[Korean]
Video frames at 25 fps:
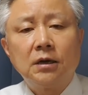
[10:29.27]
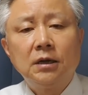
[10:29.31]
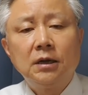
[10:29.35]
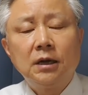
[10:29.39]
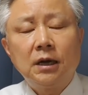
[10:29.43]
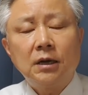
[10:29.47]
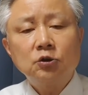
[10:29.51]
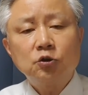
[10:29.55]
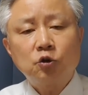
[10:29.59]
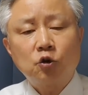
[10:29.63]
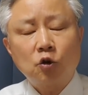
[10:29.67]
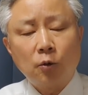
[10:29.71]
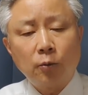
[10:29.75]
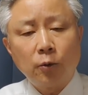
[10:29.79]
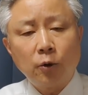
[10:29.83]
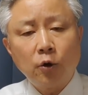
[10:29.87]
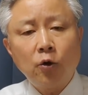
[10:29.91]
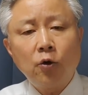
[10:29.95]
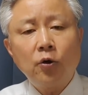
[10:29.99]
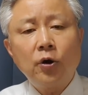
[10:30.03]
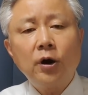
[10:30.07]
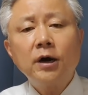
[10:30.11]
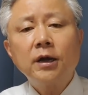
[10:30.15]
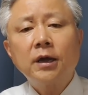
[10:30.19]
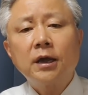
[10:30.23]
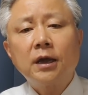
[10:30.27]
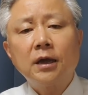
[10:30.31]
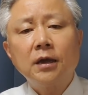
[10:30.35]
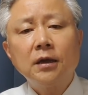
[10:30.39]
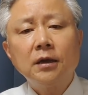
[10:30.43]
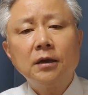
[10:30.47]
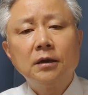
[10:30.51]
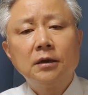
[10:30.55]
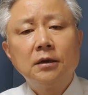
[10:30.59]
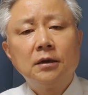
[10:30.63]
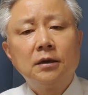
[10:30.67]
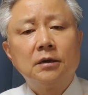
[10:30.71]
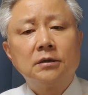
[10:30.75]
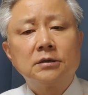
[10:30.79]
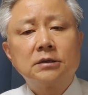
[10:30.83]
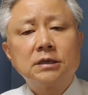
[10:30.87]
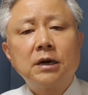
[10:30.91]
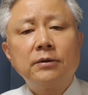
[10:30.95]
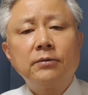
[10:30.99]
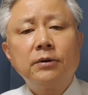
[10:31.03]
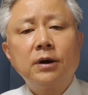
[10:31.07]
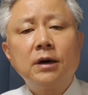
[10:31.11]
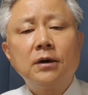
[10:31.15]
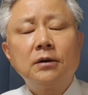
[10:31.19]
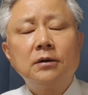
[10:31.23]
아주 교묘하게
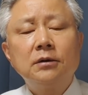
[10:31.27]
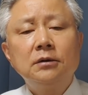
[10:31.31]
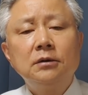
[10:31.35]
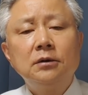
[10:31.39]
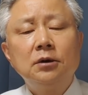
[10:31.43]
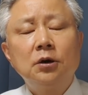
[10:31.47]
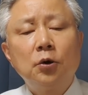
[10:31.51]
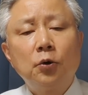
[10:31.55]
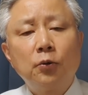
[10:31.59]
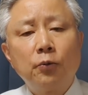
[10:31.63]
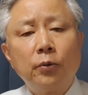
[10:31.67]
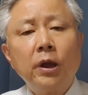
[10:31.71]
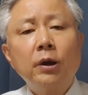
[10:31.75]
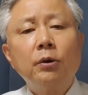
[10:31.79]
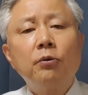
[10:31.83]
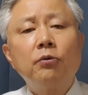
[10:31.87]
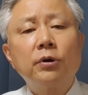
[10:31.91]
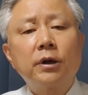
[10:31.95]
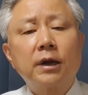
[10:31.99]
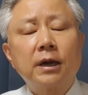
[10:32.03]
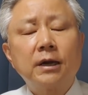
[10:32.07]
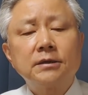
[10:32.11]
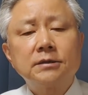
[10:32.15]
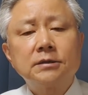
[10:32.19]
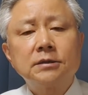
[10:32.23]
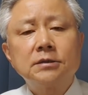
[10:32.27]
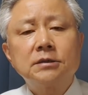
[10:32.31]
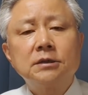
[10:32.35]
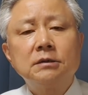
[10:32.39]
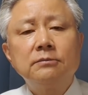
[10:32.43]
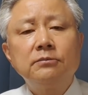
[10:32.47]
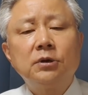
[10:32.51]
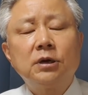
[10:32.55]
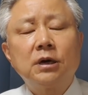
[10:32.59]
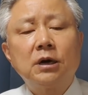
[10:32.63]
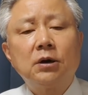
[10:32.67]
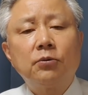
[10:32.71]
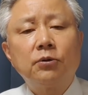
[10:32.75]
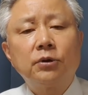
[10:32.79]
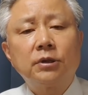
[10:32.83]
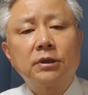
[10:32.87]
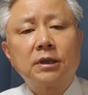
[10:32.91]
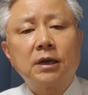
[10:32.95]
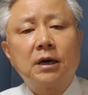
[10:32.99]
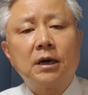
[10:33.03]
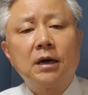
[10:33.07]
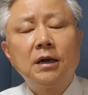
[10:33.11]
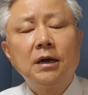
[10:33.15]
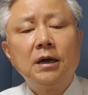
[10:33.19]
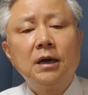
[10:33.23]
상황을 왜곡해서 설명하고
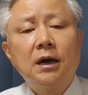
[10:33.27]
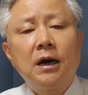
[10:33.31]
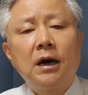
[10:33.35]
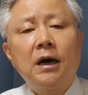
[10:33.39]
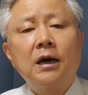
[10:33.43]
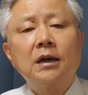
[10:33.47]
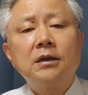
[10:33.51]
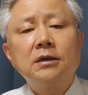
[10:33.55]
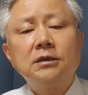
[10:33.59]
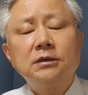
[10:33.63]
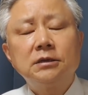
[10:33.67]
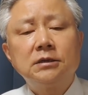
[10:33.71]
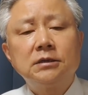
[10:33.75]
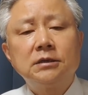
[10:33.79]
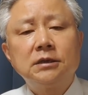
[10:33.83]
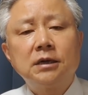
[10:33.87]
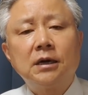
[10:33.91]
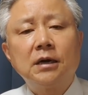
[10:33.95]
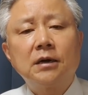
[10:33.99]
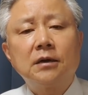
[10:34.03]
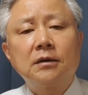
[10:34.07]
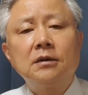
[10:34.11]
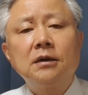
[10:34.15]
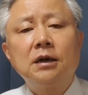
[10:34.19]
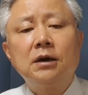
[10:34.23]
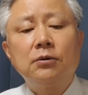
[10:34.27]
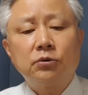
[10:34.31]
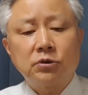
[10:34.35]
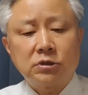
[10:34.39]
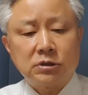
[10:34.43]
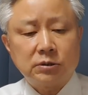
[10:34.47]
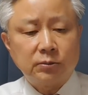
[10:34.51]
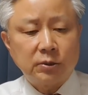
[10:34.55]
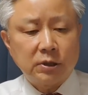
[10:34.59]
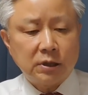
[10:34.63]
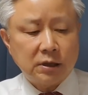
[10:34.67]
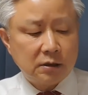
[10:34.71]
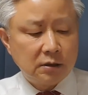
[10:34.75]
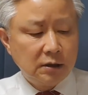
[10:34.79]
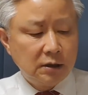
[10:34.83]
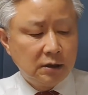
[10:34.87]
있다 하는 이야기를 하고 있습니다.